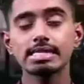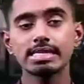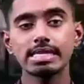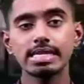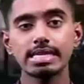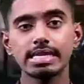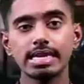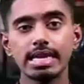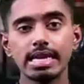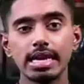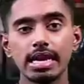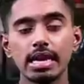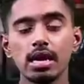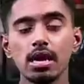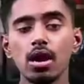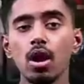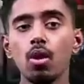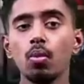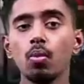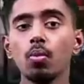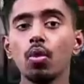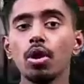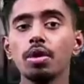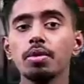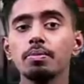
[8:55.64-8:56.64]
சிக்கி
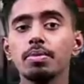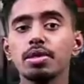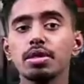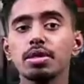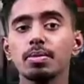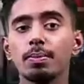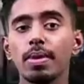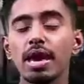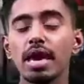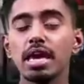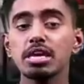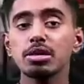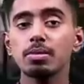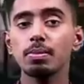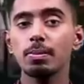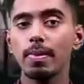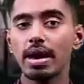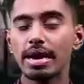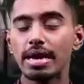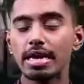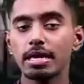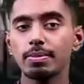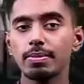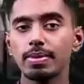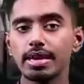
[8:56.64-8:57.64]
ஒன்பது பேர்
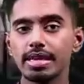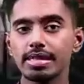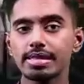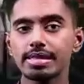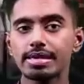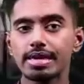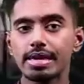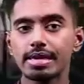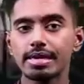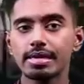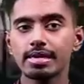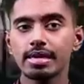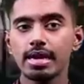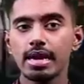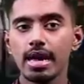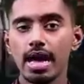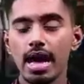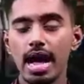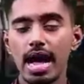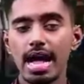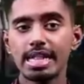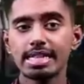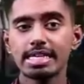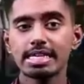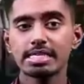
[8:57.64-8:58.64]
மரணமடைந்தனர்
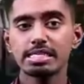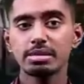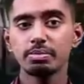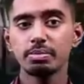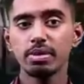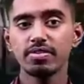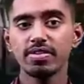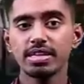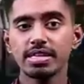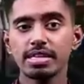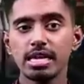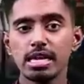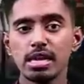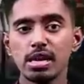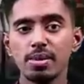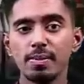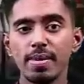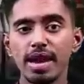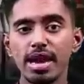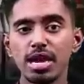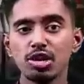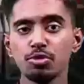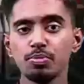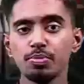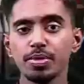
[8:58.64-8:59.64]
அந்த சம்பவத்தில்
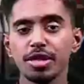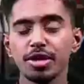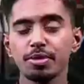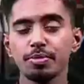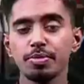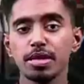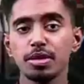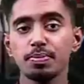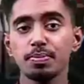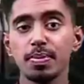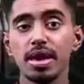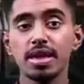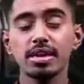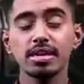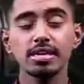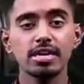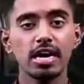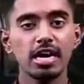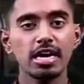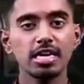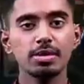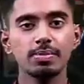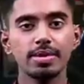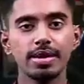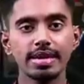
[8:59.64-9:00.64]
மேலும் இருபது பேர்
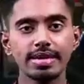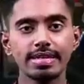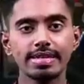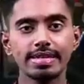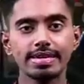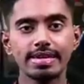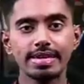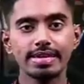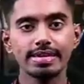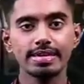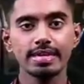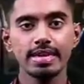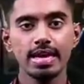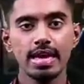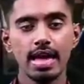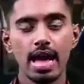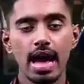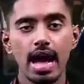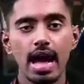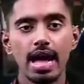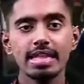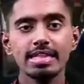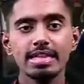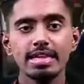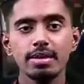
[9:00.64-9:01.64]
காயமடைந்தனர்
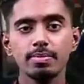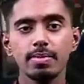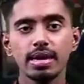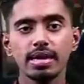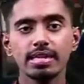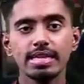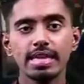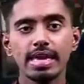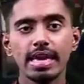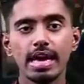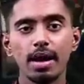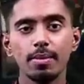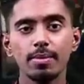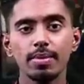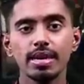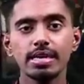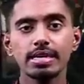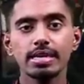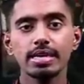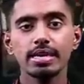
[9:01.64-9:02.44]
அந்த மத்திய அமெரிக்க